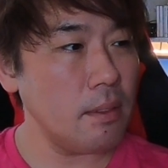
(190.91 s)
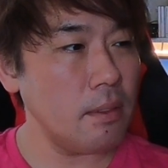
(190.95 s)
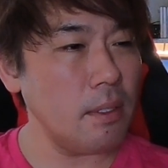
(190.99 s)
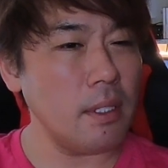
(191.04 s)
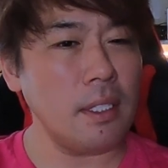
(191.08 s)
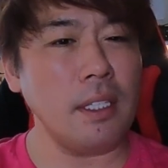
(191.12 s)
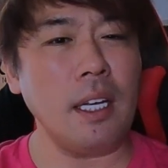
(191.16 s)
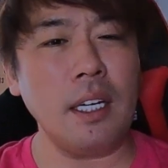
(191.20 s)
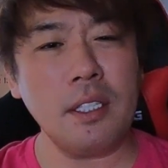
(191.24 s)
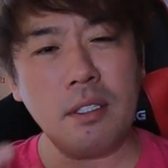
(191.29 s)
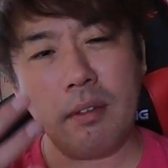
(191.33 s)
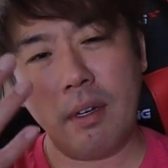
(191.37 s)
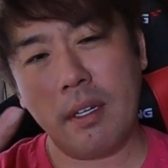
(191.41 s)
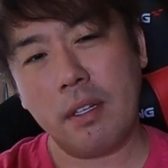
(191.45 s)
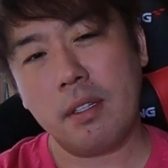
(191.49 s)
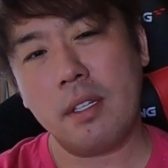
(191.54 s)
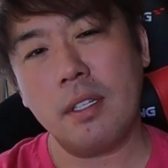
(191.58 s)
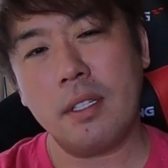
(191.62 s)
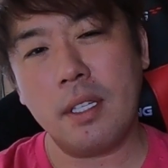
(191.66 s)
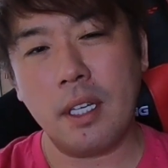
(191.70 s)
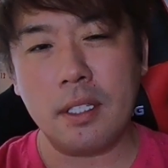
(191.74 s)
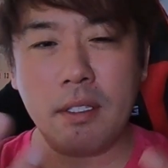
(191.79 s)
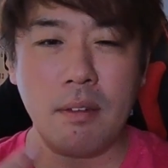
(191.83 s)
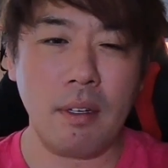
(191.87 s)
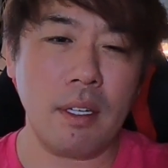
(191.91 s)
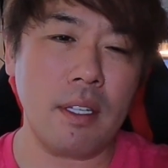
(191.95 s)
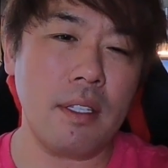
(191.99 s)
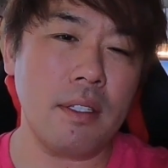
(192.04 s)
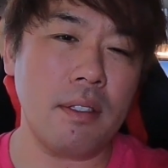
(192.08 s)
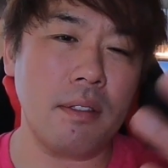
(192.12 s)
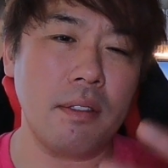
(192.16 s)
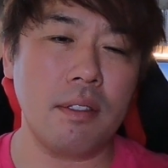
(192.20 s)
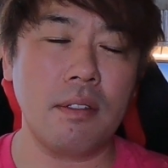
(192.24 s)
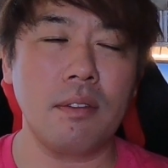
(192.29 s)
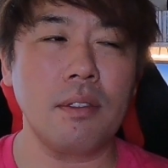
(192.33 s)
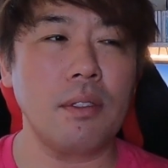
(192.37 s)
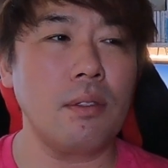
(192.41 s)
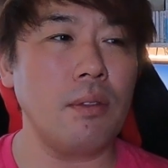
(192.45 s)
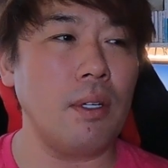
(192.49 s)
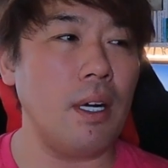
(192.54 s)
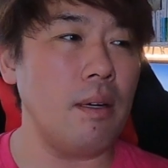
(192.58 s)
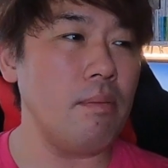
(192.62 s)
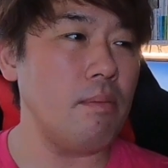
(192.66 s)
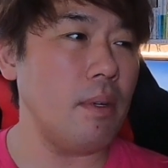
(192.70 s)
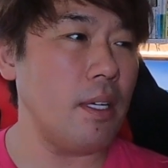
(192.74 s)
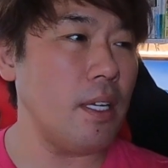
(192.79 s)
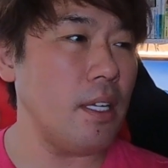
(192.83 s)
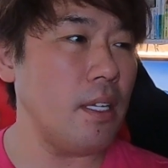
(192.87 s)
その体調悪いです体調悪いですってこう
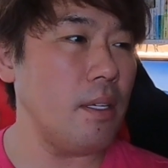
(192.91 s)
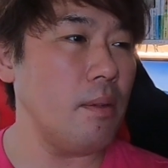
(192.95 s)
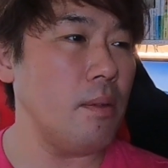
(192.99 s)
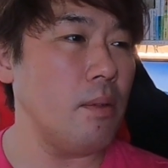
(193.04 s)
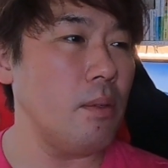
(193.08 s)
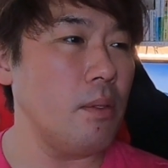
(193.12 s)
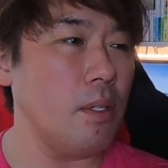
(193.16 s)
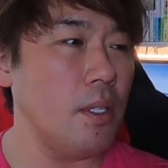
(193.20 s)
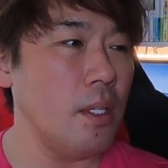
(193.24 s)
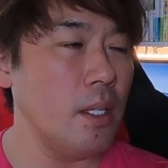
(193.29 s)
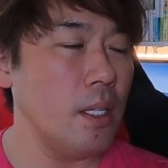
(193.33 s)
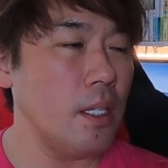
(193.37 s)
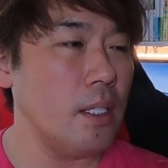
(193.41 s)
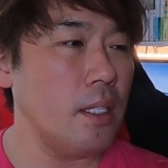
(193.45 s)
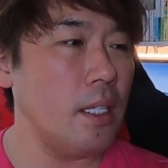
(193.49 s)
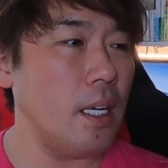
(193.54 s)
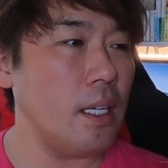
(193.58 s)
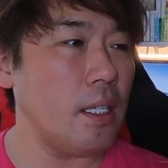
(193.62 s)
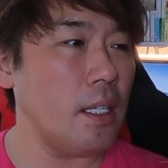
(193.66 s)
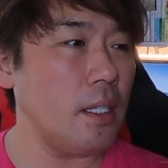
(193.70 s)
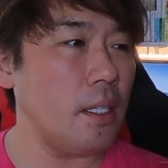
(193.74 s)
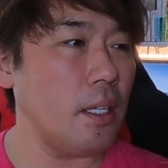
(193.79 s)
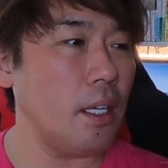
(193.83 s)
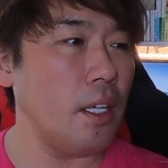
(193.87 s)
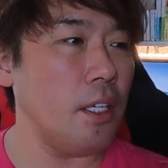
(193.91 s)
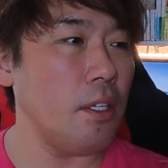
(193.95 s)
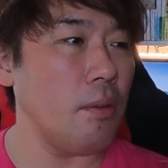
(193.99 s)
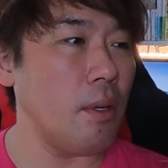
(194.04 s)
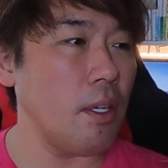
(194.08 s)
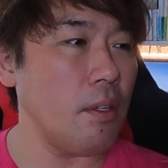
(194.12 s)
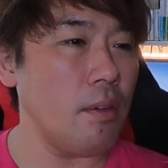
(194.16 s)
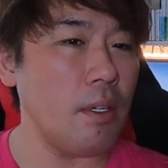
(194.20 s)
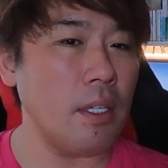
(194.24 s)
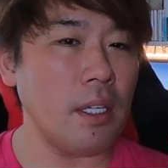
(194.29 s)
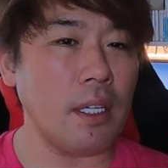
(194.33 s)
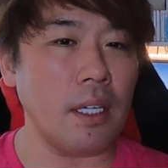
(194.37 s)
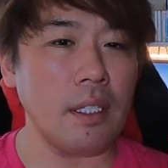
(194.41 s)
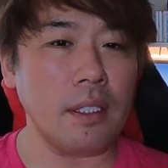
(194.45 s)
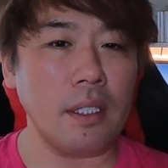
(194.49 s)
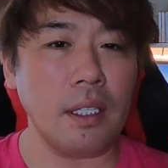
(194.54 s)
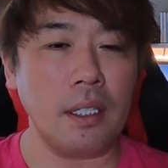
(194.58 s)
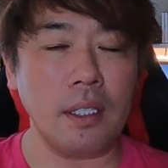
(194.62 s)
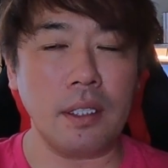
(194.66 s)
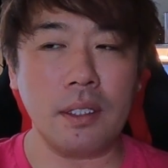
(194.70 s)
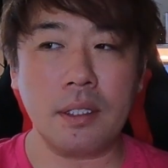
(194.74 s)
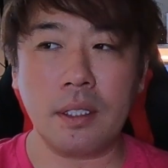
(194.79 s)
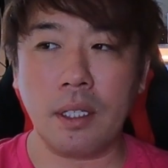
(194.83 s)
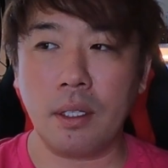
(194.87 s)
あんまり大々的には言わなかっ
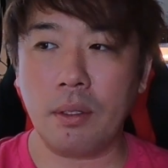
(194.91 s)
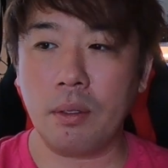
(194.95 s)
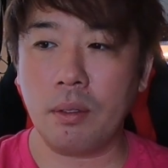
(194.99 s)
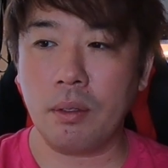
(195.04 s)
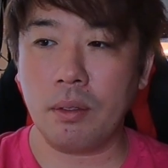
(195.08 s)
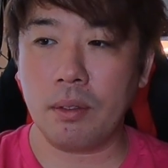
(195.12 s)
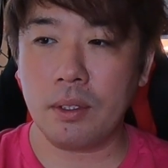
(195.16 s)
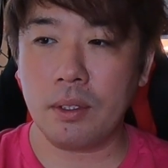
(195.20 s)
たんですけど、